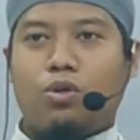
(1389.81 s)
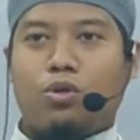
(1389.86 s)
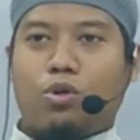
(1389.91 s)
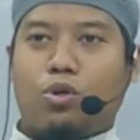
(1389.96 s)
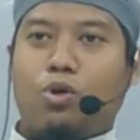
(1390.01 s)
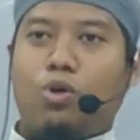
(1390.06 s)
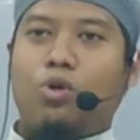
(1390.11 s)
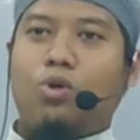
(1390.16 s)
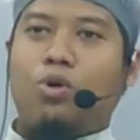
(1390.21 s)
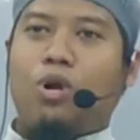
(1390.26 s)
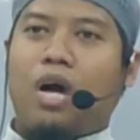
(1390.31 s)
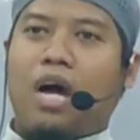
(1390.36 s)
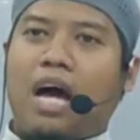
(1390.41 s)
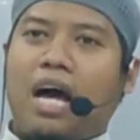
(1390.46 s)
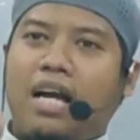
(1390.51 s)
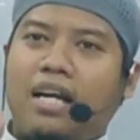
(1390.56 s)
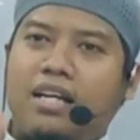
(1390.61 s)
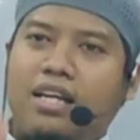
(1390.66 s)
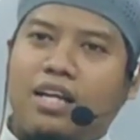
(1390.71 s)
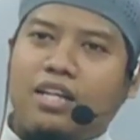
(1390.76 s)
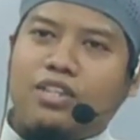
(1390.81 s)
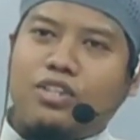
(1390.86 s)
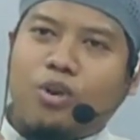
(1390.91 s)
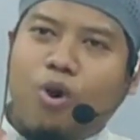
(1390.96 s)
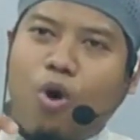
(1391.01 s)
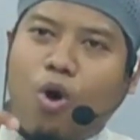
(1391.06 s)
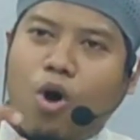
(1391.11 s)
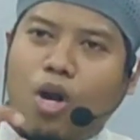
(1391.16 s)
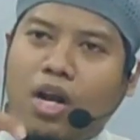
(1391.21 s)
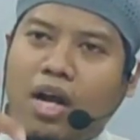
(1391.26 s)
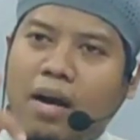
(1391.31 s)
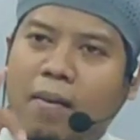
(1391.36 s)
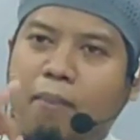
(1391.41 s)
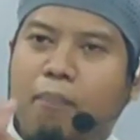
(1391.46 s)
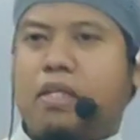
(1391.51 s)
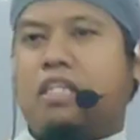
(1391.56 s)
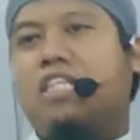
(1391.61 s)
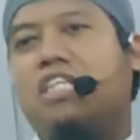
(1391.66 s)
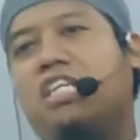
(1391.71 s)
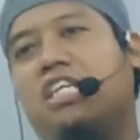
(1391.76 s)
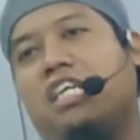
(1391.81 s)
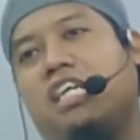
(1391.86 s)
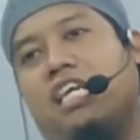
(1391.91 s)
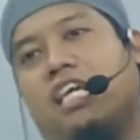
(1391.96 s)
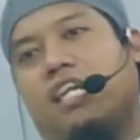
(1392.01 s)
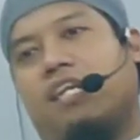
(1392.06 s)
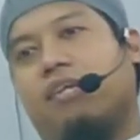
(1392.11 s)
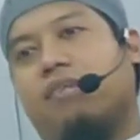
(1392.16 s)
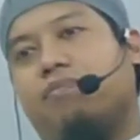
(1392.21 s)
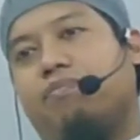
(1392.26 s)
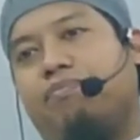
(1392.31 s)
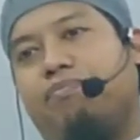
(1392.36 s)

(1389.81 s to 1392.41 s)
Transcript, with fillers: dulu ada seorang penyihir